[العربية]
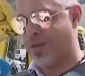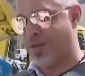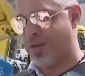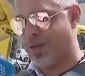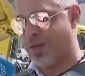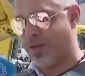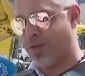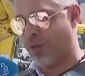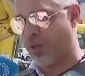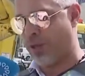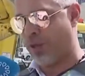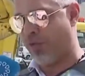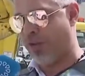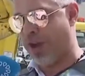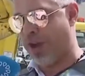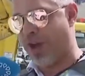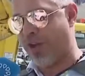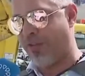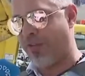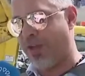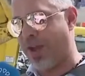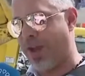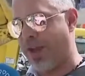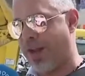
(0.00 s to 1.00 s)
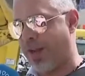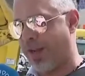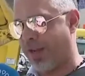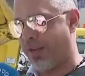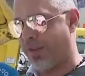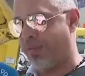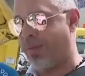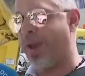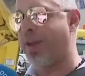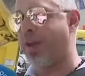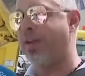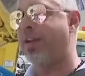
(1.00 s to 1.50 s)
أه، شوف لا اخفي
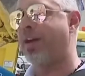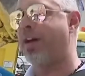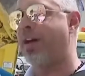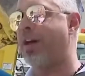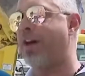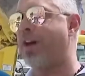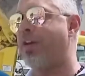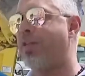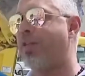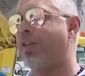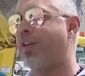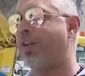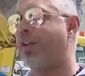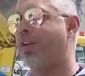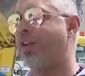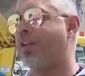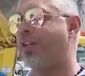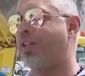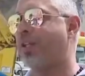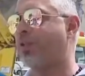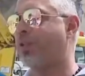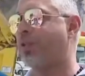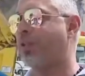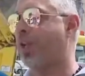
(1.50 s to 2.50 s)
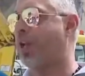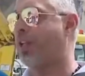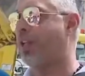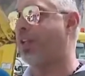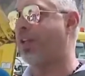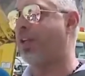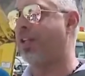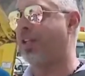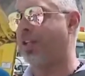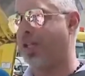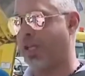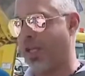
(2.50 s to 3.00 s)
عليك بان هذه
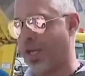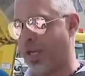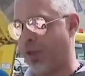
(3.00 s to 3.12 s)
التوصيلات اللي انت